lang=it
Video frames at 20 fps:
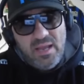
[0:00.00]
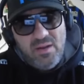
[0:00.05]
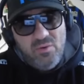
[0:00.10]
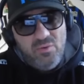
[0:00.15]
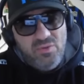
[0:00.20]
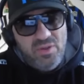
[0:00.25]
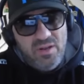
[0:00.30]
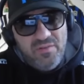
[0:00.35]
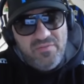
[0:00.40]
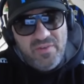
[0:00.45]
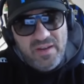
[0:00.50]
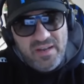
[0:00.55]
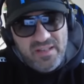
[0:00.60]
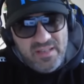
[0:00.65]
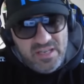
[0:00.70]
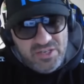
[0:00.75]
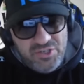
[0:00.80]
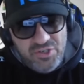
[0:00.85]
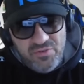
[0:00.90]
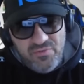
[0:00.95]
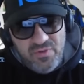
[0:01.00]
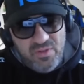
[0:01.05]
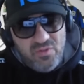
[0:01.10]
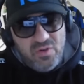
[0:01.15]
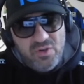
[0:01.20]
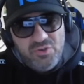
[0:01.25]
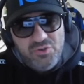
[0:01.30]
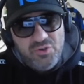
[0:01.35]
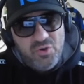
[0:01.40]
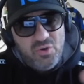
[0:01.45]
È inutile fare 10
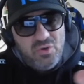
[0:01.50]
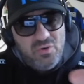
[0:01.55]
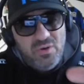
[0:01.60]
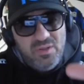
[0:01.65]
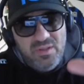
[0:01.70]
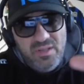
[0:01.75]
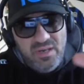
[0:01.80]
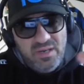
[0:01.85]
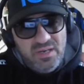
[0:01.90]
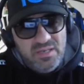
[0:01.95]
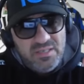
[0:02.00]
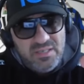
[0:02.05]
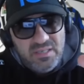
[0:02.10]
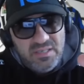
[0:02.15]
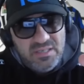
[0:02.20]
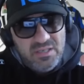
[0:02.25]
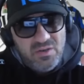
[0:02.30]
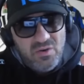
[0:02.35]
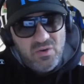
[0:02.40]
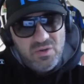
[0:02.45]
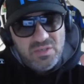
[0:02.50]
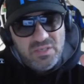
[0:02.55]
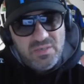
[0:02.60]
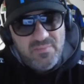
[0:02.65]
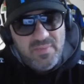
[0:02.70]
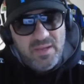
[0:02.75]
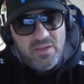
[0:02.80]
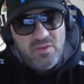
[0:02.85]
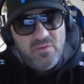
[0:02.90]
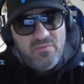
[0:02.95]
video al giorno e dire le stesse cose, è
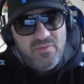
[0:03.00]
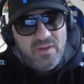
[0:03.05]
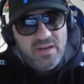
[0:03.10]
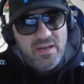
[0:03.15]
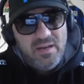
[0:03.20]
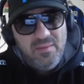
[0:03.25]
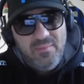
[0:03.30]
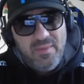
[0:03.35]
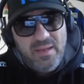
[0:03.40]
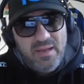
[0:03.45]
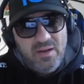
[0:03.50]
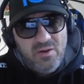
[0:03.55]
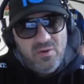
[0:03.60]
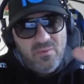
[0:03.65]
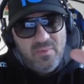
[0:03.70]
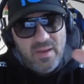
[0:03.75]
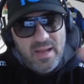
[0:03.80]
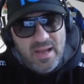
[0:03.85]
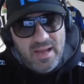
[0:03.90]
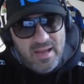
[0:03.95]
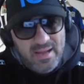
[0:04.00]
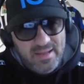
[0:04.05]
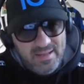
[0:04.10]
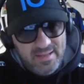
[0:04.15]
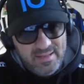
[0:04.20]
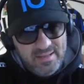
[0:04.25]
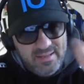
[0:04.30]
meglio farne meno, ma